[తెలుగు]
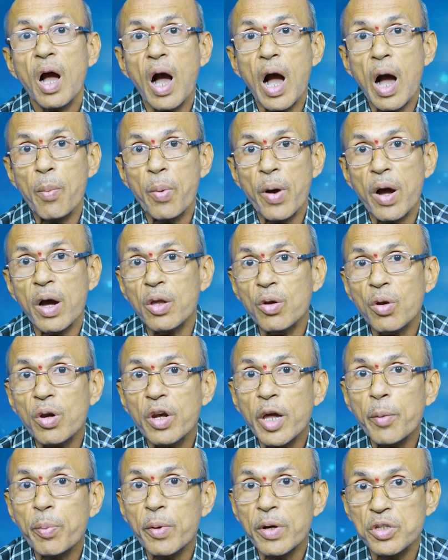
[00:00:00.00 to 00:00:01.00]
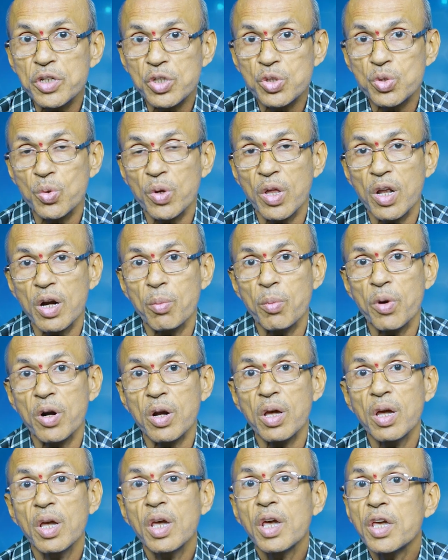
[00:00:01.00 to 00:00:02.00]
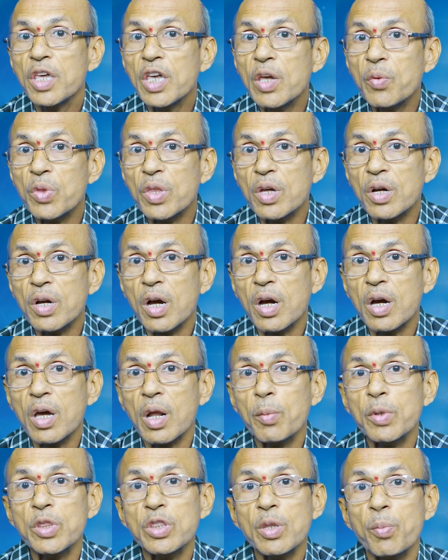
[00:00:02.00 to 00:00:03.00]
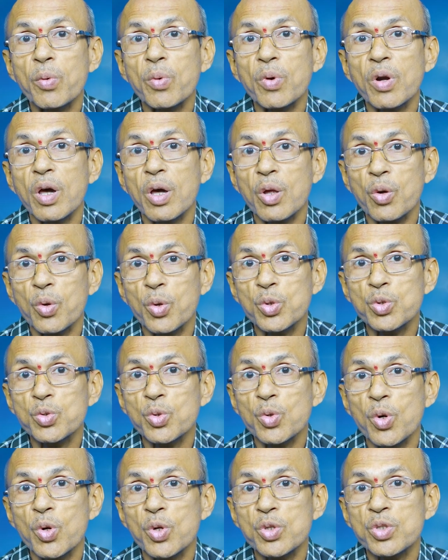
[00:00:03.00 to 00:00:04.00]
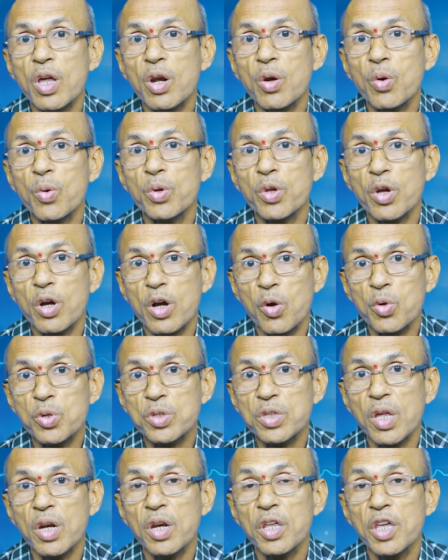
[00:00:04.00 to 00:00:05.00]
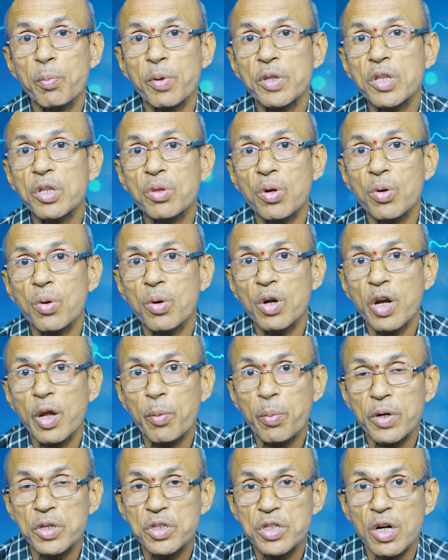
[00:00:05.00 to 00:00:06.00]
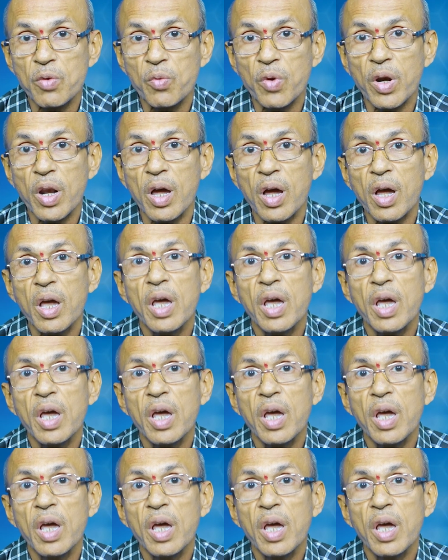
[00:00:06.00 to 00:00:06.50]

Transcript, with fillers: ఆ భాగంలో లేపనం చేస్తుండాలన్నమాట ఈ విధంగా క్రమం తప్పకుండా రోజు రెండుసార్లు ఈ యొక్క ఔషధాన్ని ఈ పద్ధతిలో లేపనం చేయడం వల్ల